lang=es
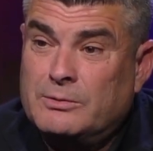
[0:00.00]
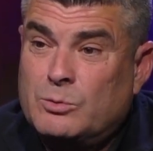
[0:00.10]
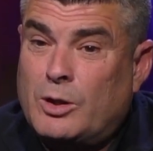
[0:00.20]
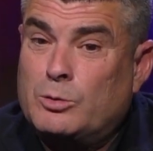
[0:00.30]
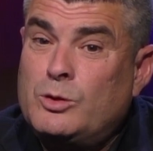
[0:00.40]

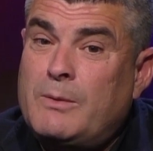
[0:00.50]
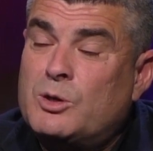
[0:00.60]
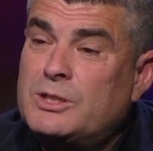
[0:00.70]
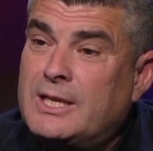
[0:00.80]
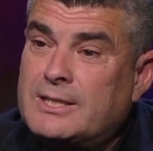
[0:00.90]
Cuando tú
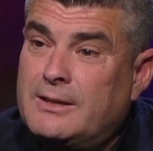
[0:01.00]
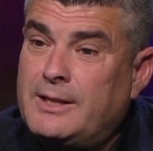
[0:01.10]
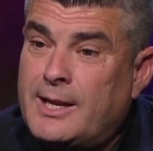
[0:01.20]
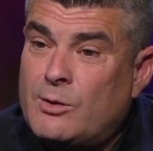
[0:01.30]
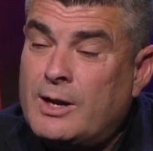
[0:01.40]
depositas el
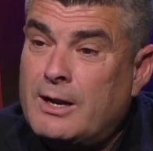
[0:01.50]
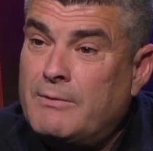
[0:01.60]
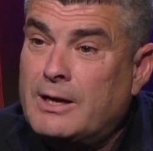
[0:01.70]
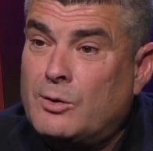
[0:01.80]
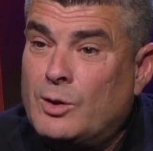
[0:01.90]
dinero en el
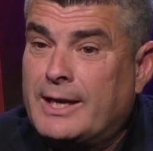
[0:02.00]
banco,